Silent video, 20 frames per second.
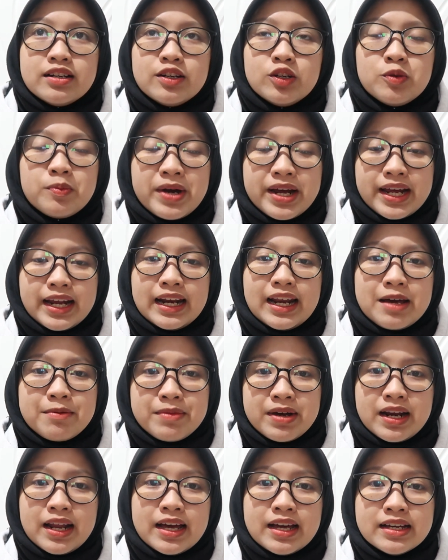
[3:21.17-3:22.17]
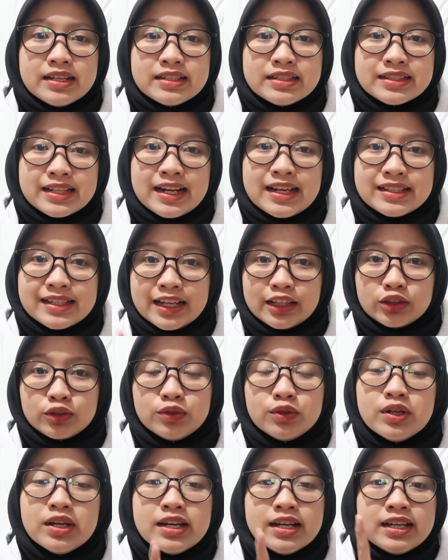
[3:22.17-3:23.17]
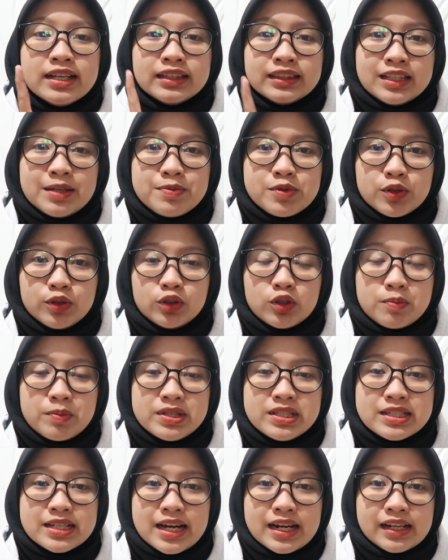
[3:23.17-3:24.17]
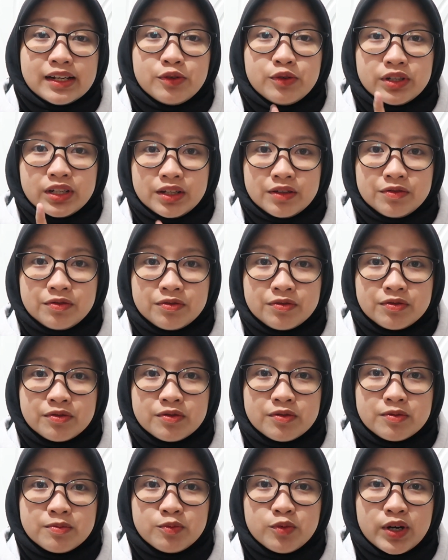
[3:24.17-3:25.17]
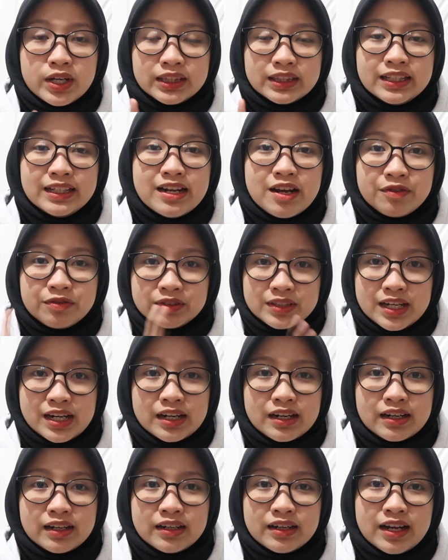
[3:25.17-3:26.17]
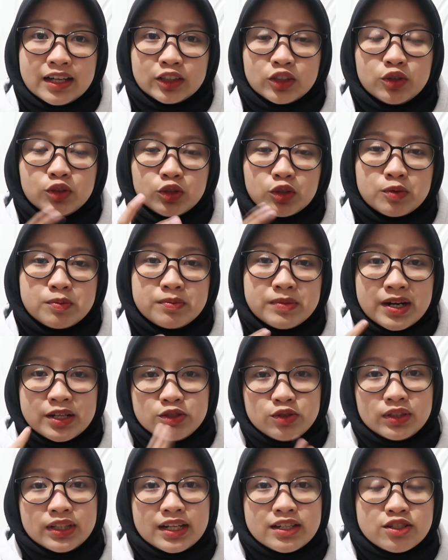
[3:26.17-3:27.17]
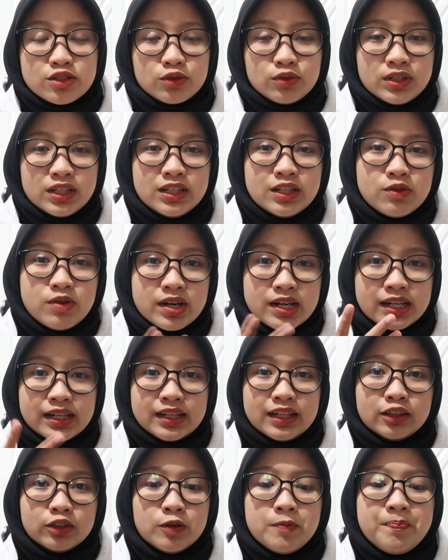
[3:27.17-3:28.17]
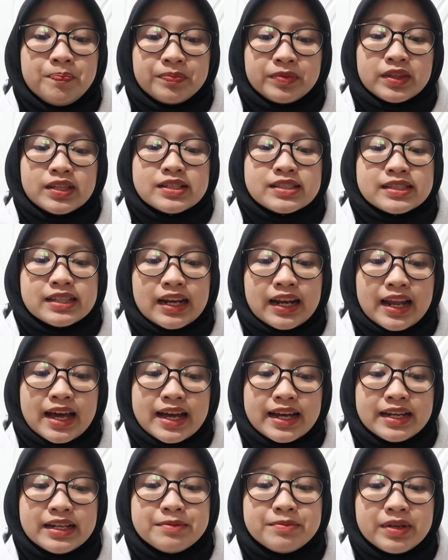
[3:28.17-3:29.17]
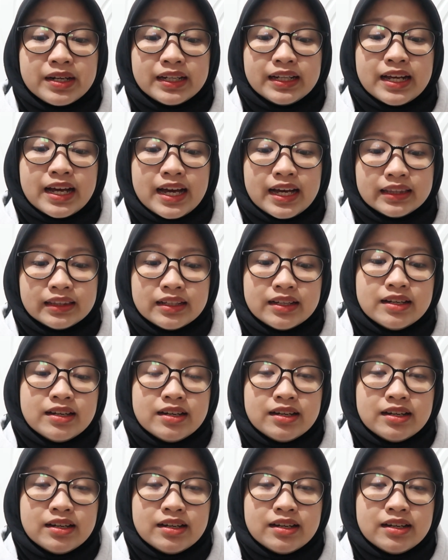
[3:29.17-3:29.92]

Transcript: lumayan lama lah salah satu tips untuk mencari Unif buat didaftar atau untuk melanjutkan studi di luar negeri itu selain melihat